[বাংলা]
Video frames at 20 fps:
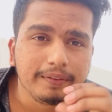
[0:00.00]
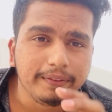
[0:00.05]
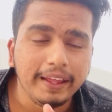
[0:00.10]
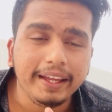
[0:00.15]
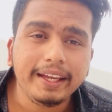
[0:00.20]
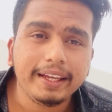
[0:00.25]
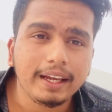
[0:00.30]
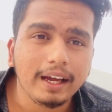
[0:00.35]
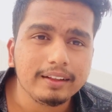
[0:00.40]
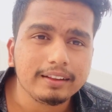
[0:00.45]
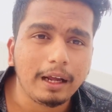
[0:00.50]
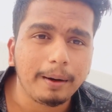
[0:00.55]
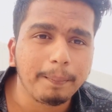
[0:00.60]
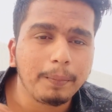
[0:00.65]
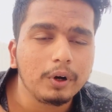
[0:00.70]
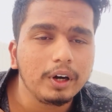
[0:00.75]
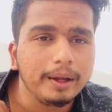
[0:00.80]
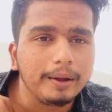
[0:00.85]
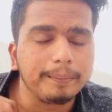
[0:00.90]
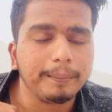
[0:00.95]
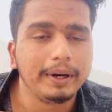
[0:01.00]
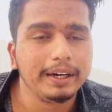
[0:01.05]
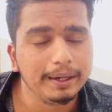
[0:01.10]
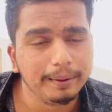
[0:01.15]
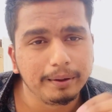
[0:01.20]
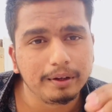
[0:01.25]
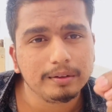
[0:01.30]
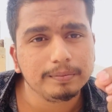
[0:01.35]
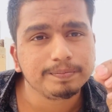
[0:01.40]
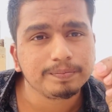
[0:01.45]
দেখা তারপরে মানে
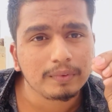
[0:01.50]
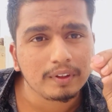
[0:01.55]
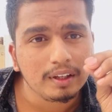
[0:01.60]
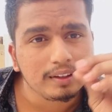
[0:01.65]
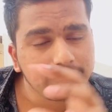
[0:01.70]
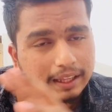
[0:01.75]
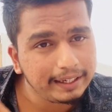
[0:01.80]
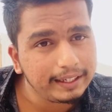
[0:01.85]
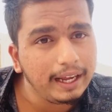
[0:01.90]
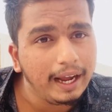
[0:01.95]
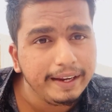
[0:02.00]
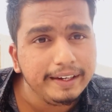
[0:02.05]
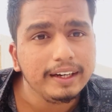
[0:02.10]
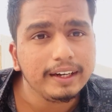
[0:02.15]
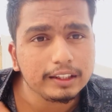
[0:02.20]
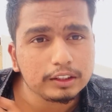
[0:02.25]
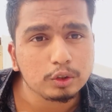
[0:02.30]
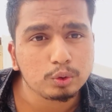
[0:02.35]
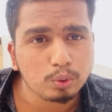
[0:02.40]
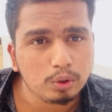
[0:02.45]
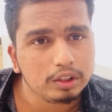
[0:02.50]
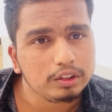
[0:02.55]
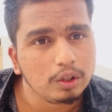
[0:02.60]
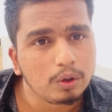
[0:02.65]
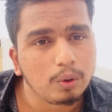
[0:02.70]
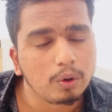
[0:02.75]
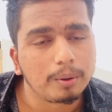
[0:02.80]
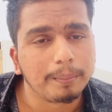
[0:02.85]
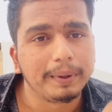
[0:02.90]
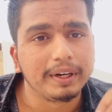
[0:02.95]
তাকে আইনের হাতে তুলে
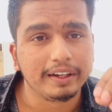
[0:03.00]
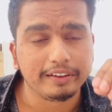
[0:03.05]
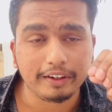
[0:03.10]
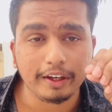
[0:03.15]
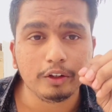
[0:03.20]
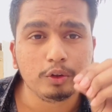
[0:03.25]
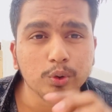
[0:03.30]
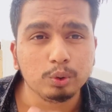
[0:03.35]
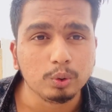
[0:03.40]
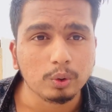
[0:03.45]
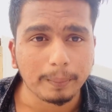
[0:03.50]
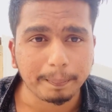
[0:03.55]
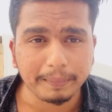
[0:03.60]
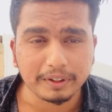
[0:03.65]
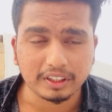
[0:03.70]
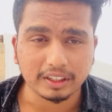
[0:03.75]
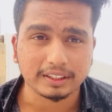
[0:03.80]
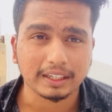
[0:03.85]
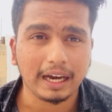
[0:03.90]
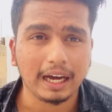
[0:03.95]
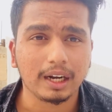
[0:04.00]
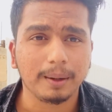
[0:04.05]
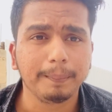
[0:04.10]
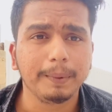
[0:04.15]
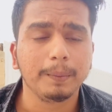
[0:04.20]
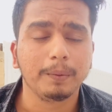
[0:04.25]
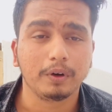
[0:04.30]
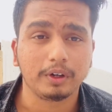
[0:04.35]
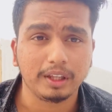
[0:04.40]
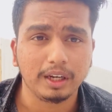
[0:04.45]
দেওয়া হোক মানে সে যদি আপনার সাথে খারাপ
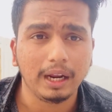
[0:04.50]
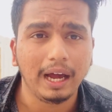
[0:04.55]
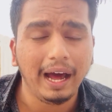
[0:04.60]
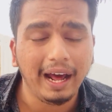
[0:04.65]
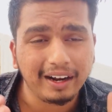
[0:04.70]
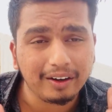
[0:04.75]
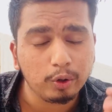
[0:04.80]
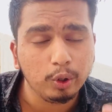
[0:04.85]
ব্যবহার করে আর